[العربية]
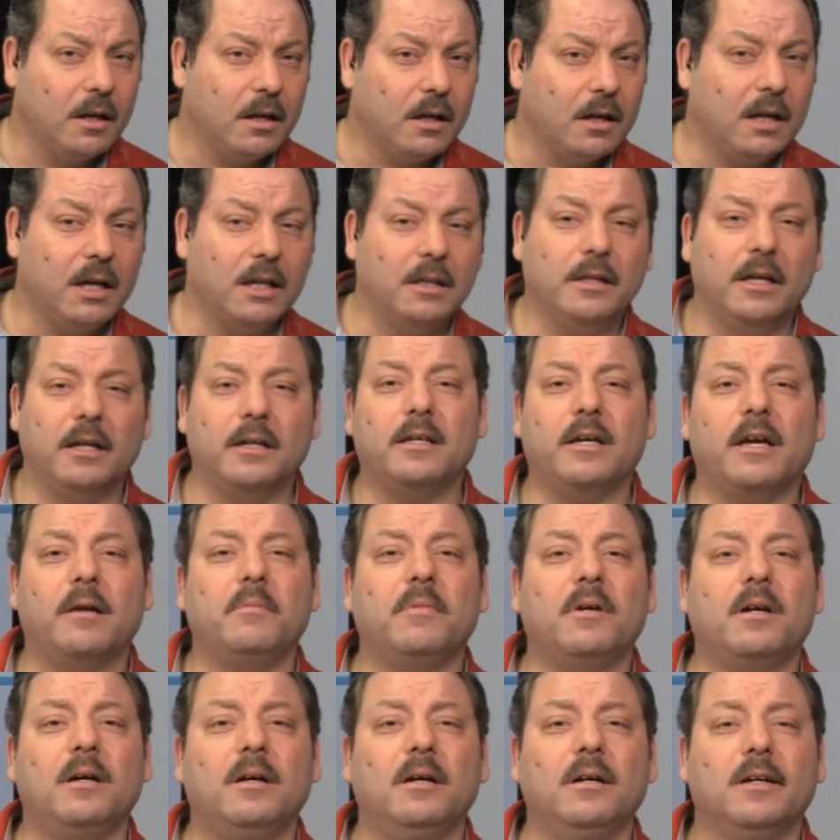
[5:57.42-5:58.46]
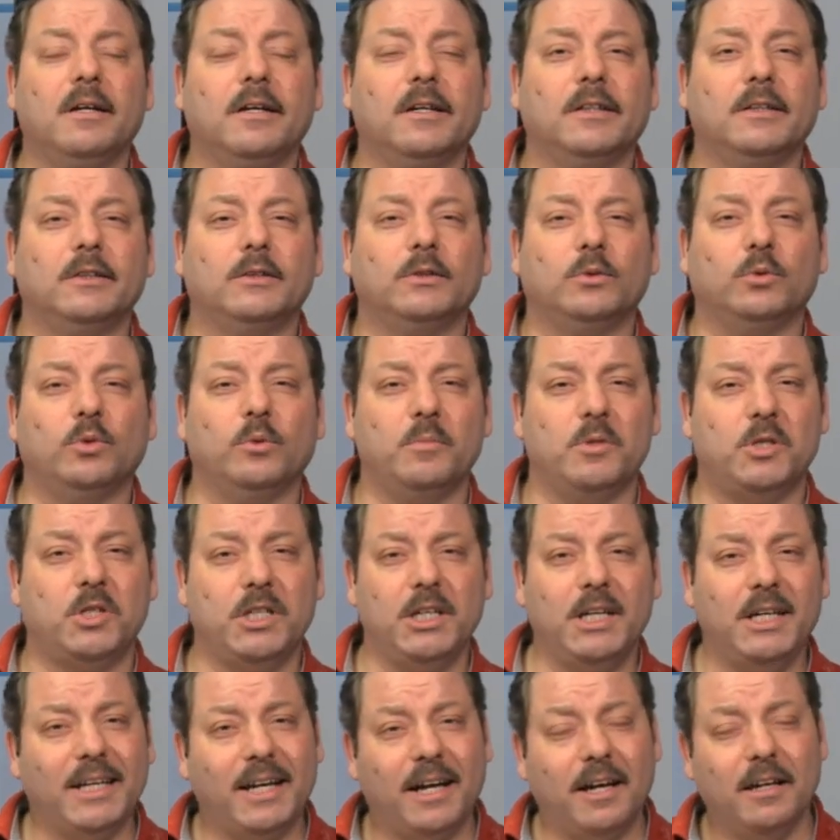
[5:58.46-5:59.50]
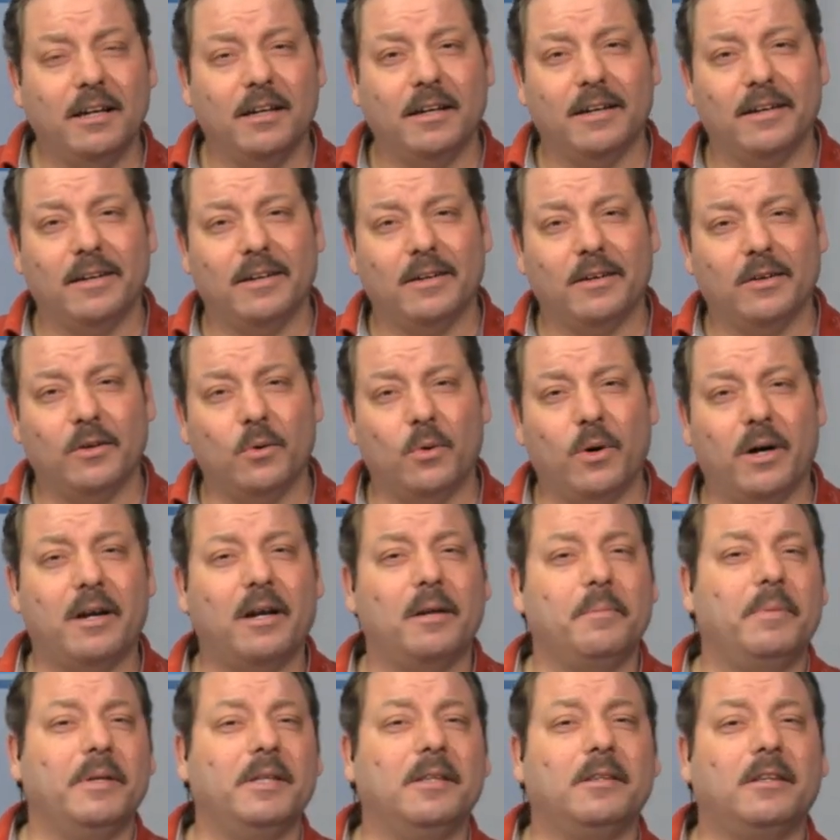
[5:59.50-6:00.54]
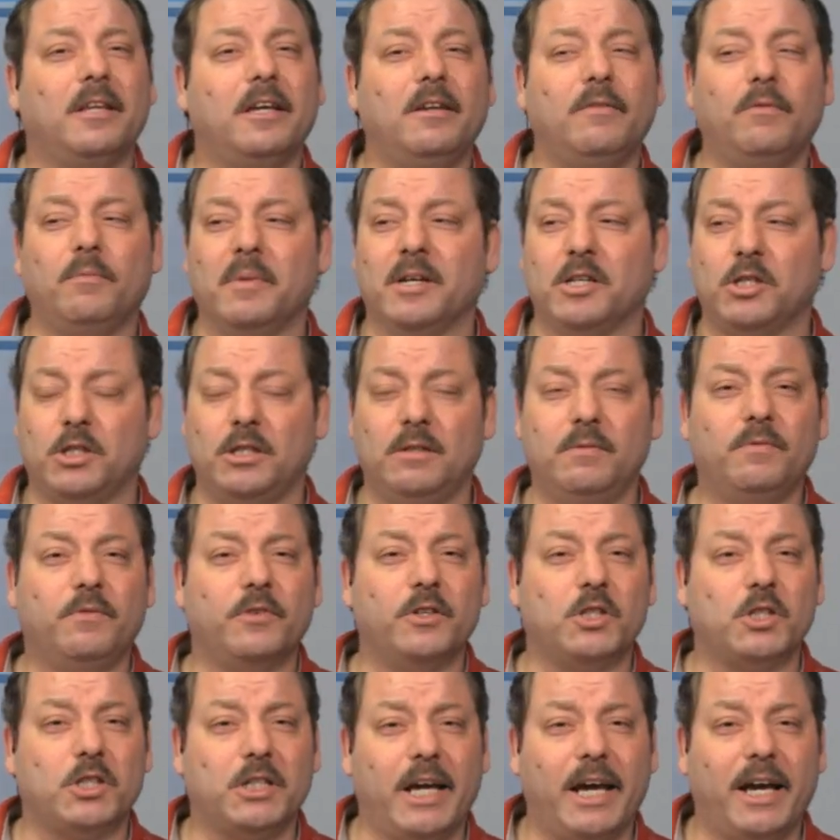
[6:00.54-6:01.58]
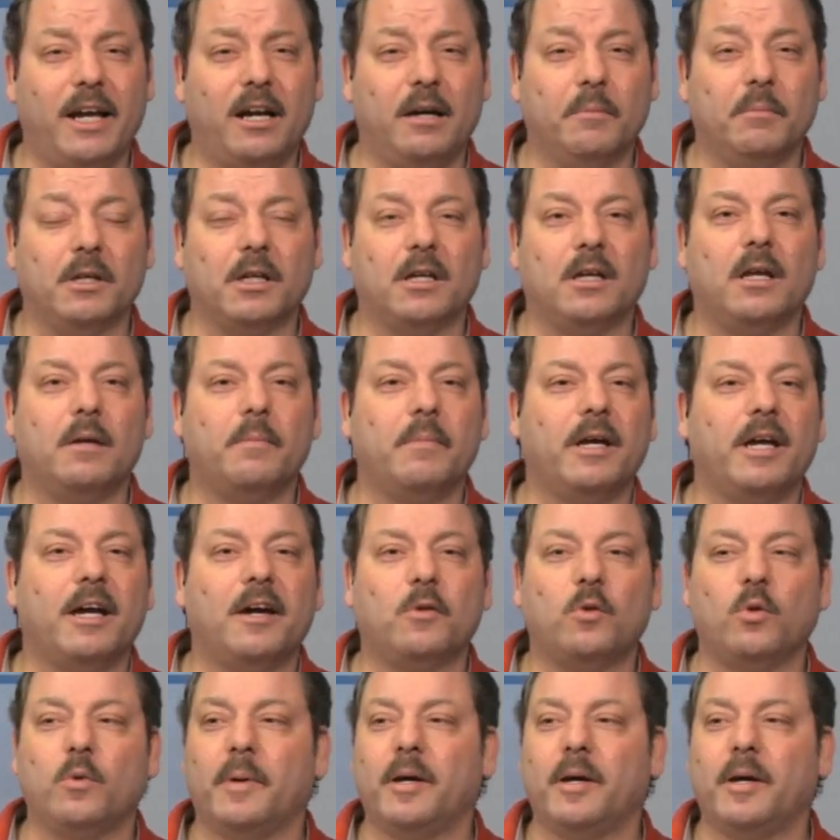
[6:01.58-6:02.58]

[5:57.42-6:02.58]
خدنا الكاميرا ومشينا ورا البنتين ماشيين في الشارع من غير ما ياخدوا